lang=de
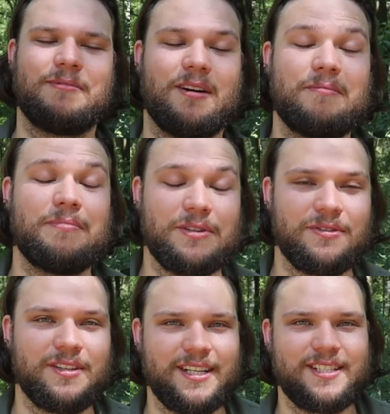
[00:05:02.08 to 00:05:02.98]
dann mal, bis
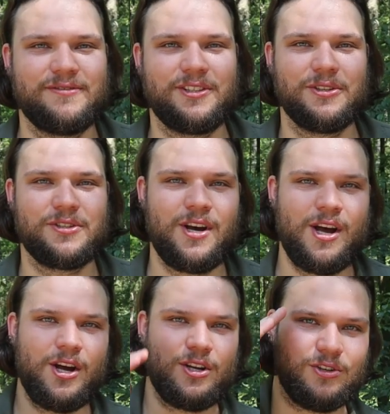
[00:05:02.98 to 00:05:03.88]
zu den nächsten Videos.
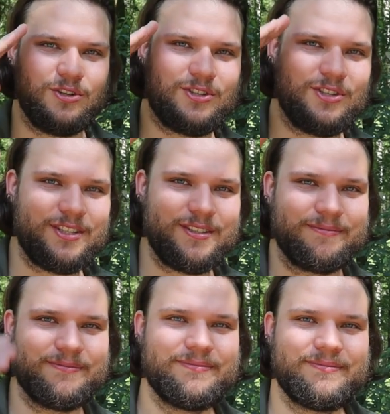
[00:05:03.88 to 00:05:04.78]
Tschüss, tschüss.